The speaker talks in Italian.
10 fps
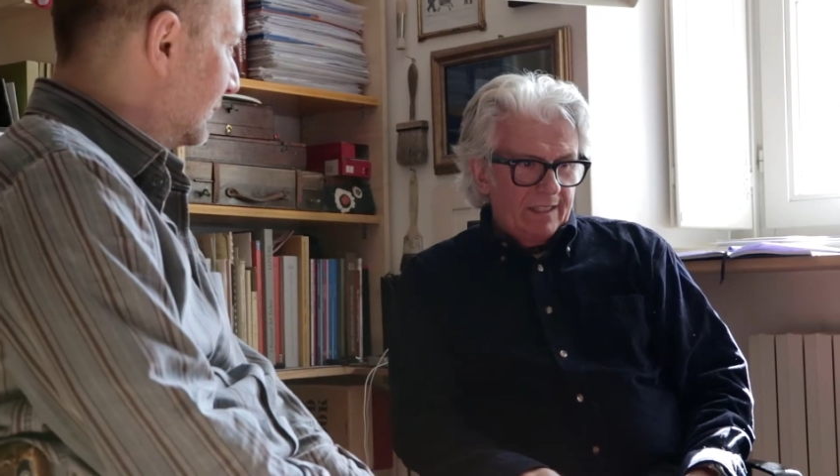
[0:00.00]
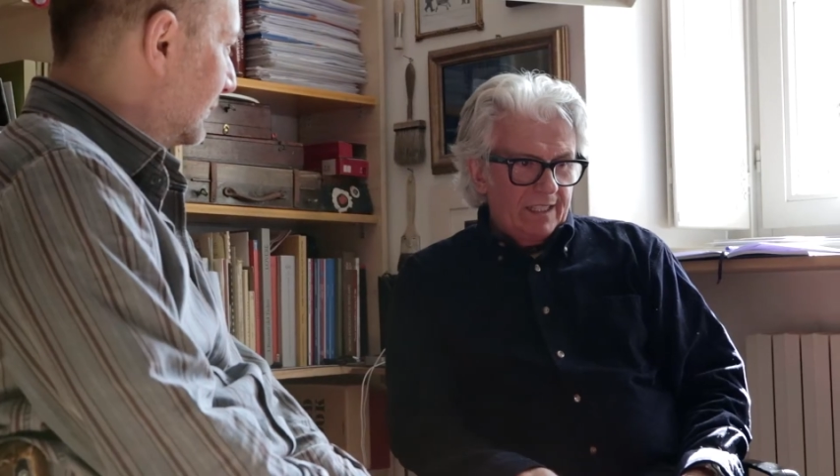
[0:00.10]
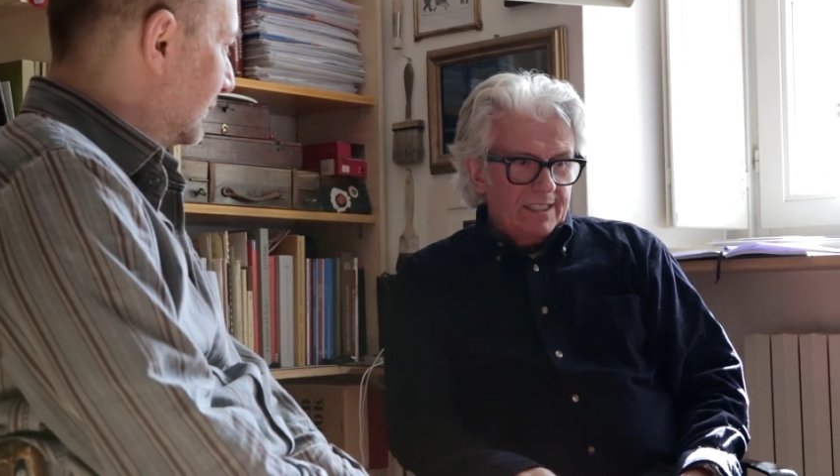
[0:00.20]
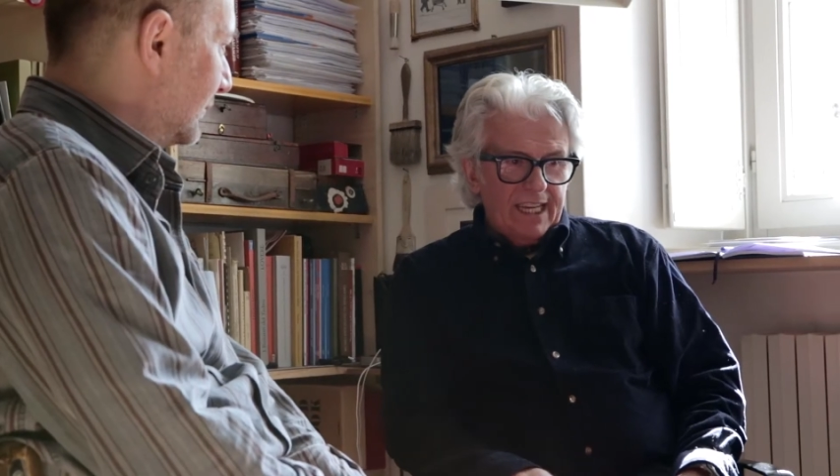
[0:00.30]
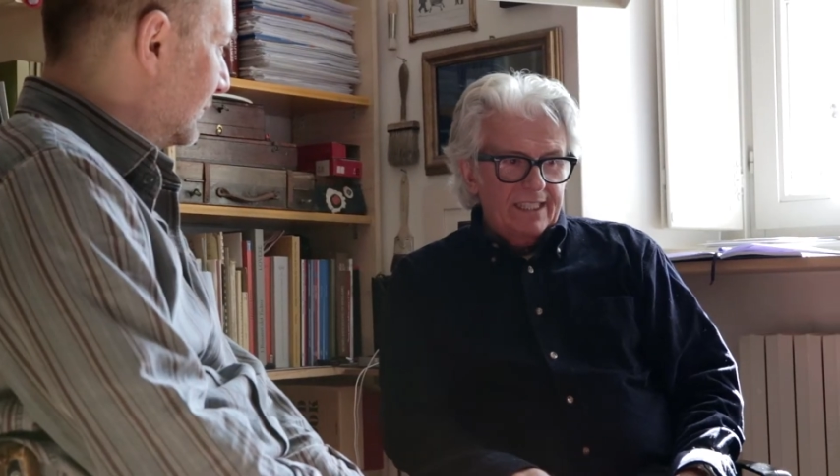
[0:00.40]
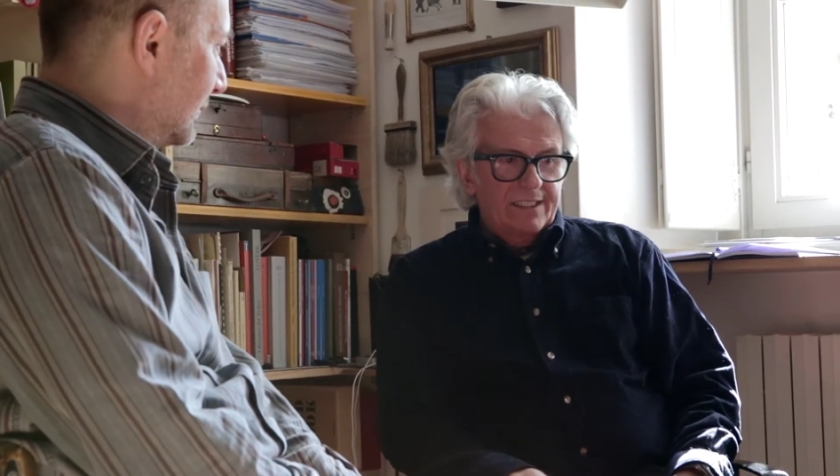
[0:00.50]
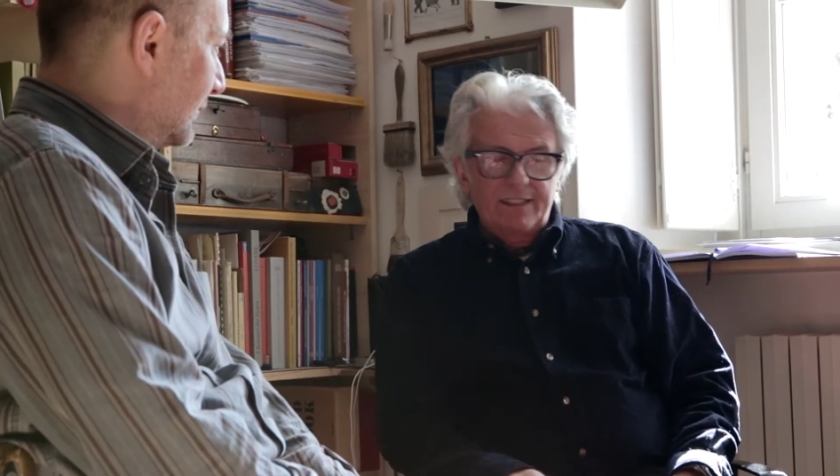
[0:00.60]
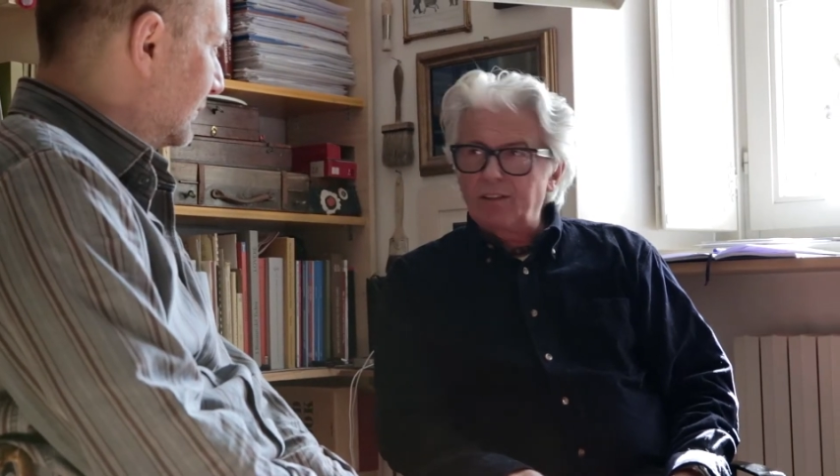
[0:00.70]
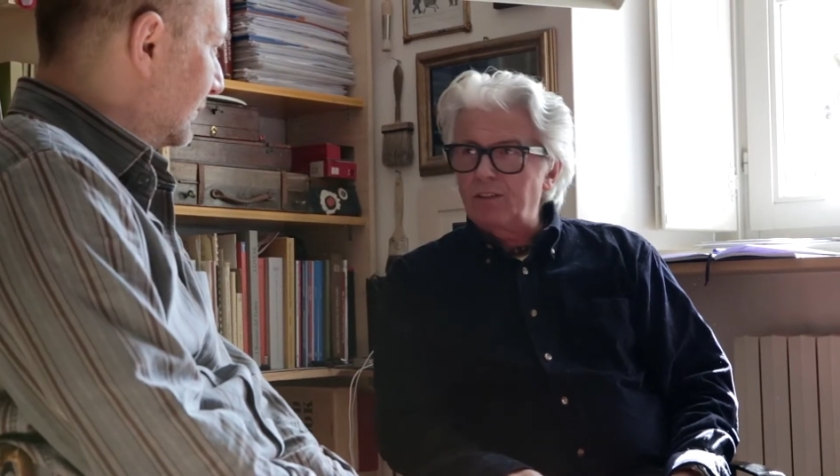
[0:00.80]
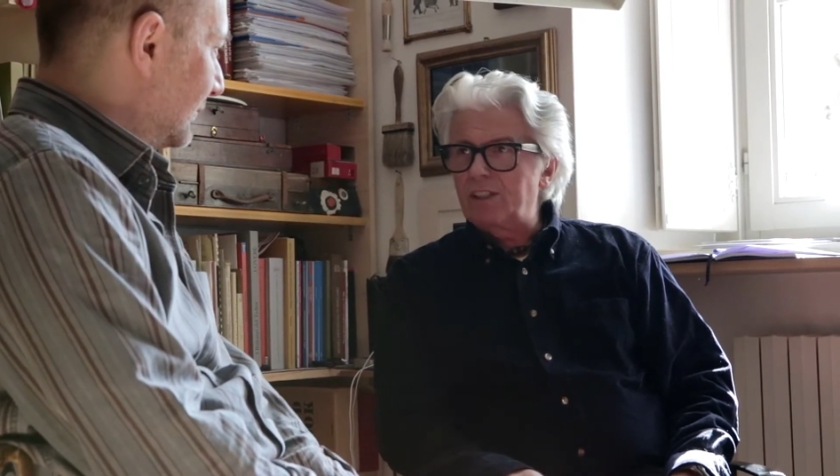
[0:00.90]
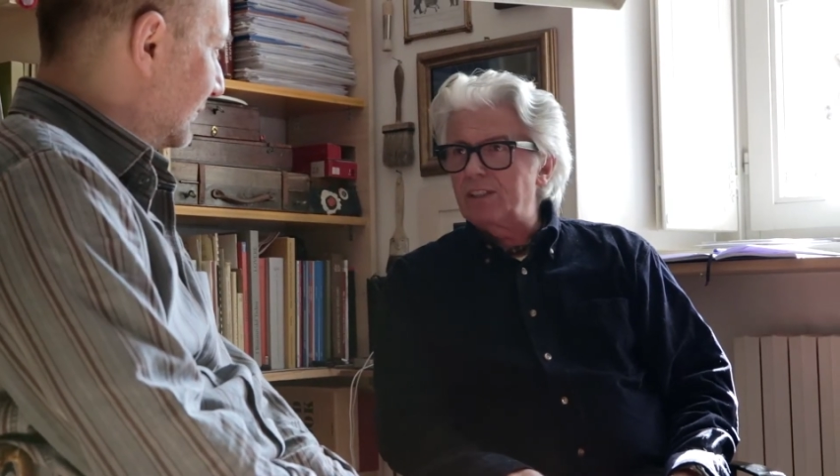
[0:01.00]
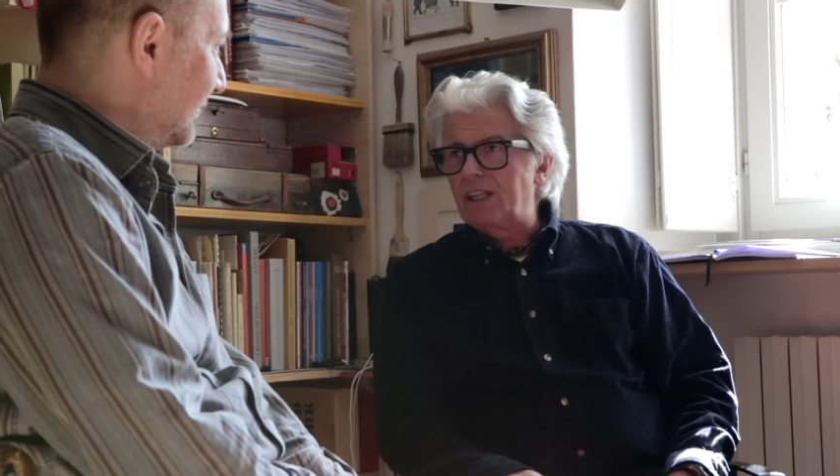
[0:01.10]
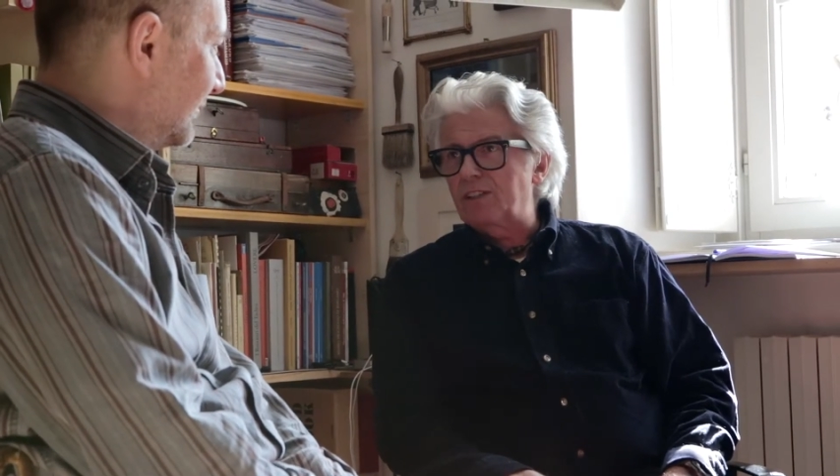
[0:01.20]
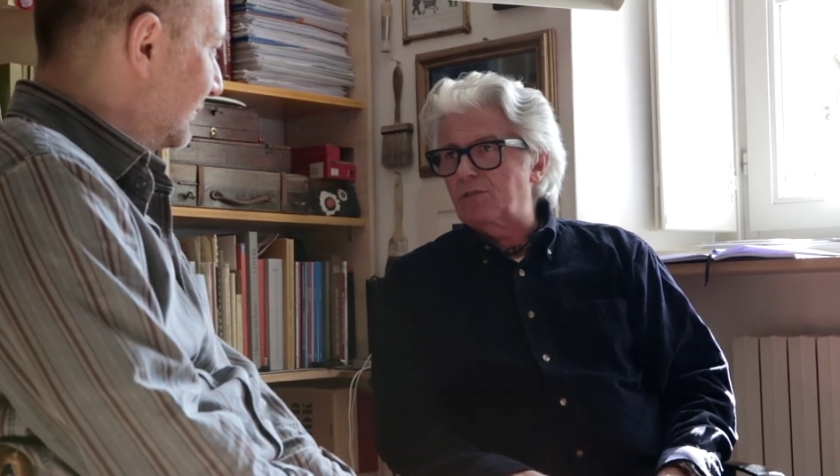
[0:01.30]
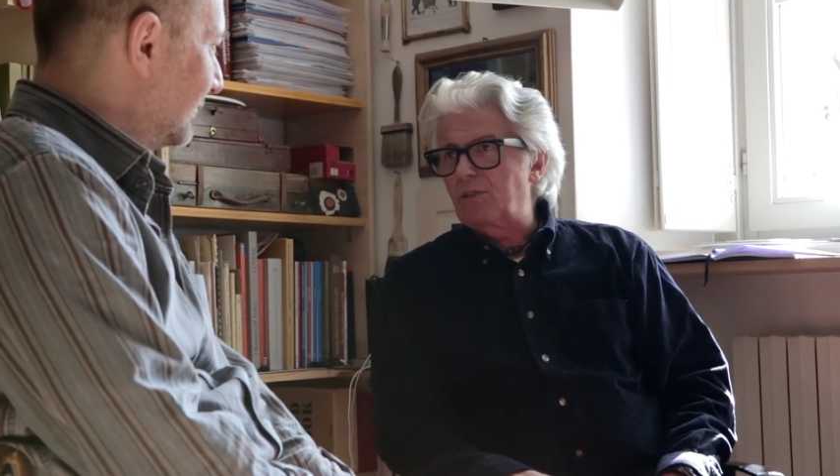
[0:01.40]
e niente, ho
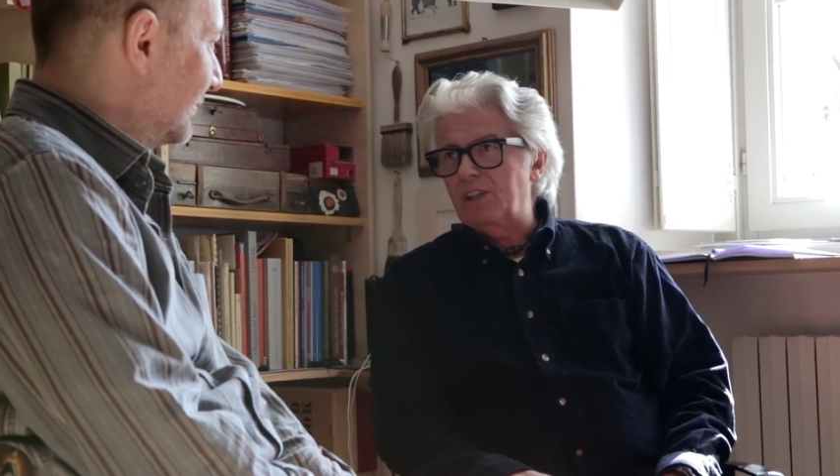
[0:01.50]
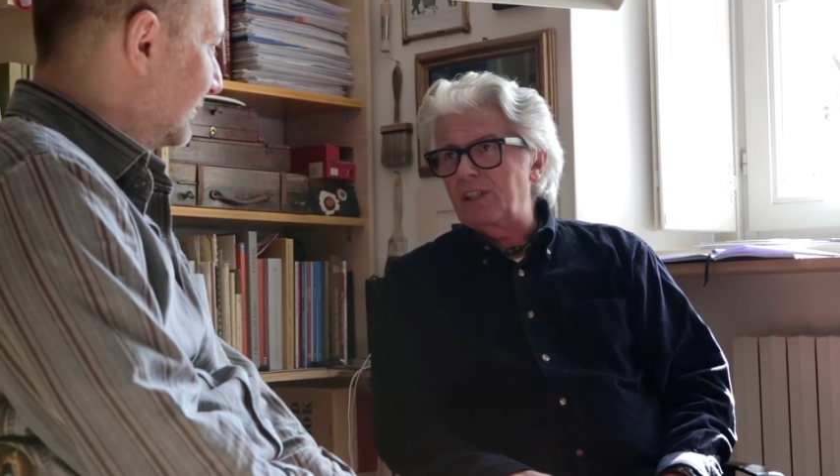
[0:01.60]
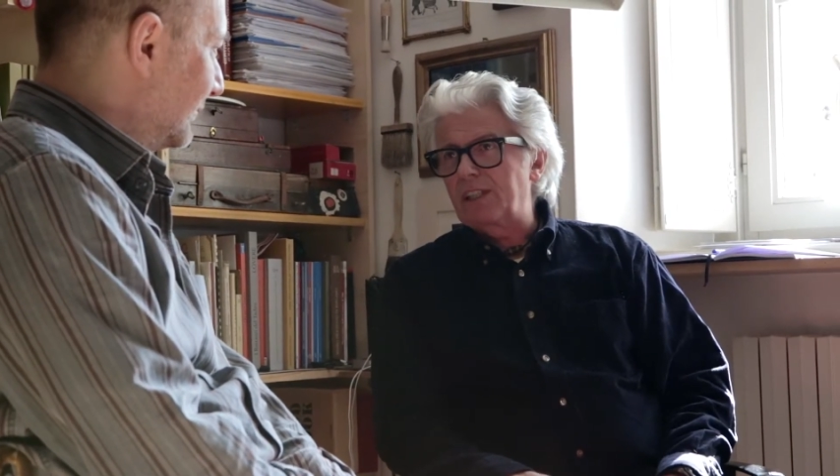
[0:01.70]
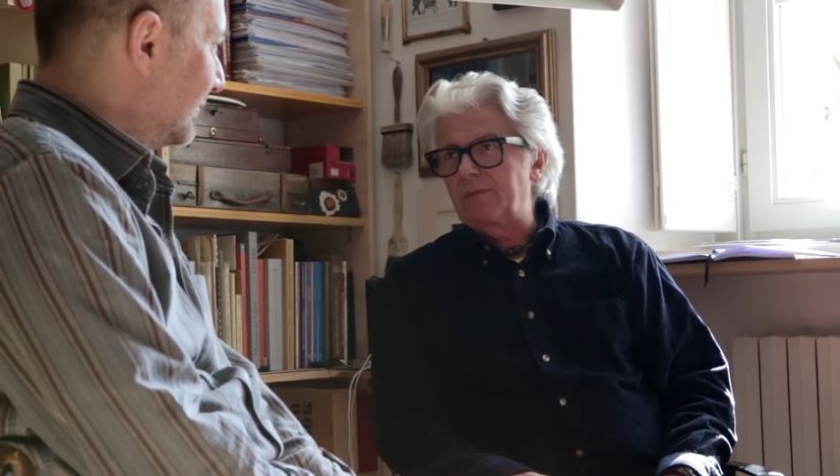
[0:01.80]
edentasco la